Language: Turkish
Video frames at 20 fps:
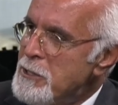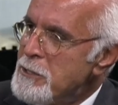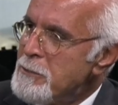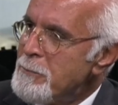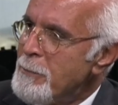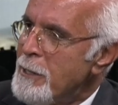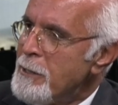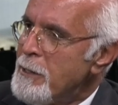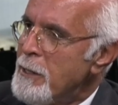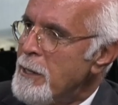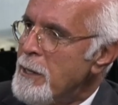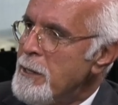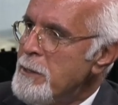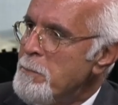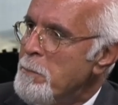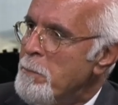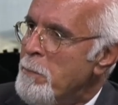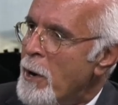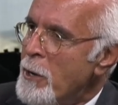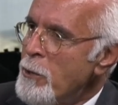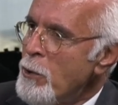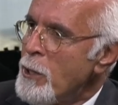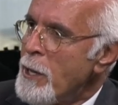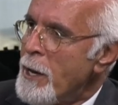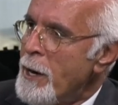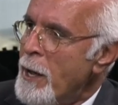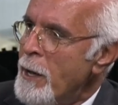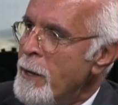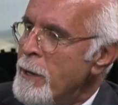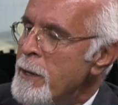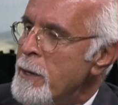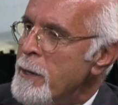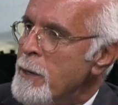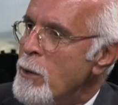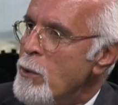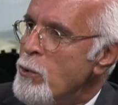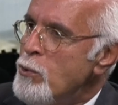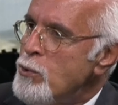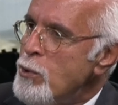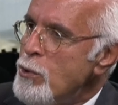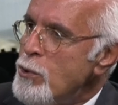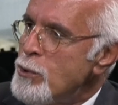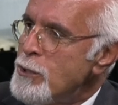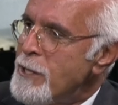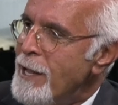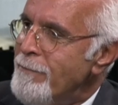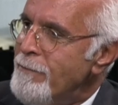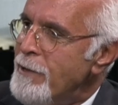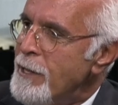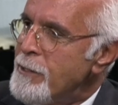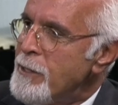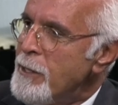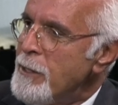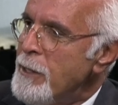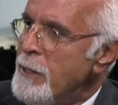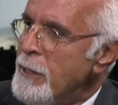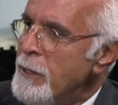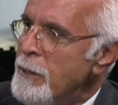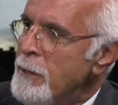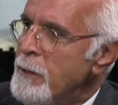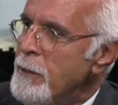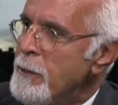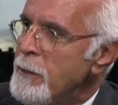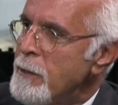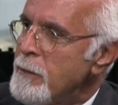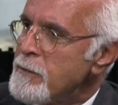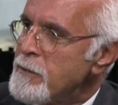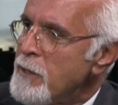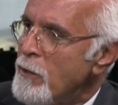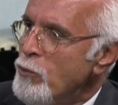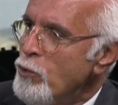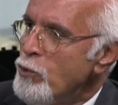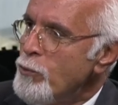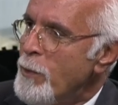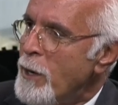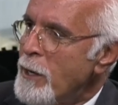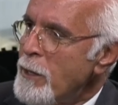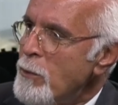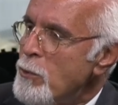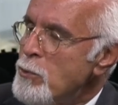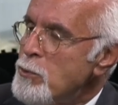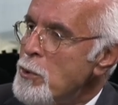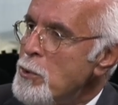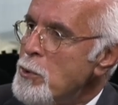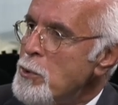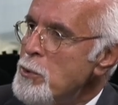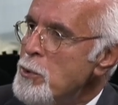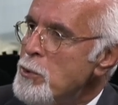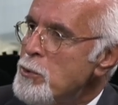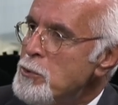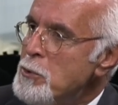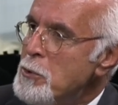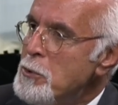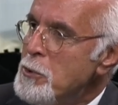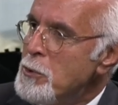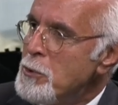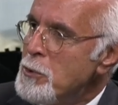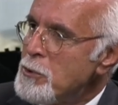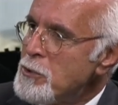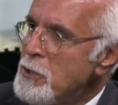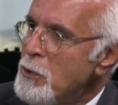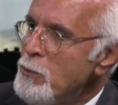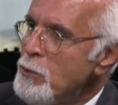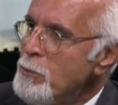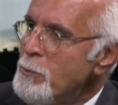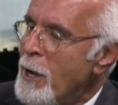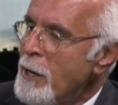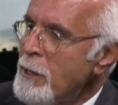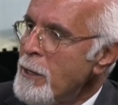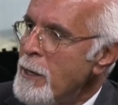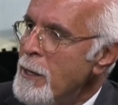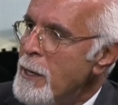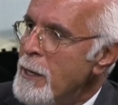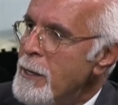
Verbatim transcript: maddeleri barolara hukuk devletini savunmak, hukukun üstünlüğünü savunmak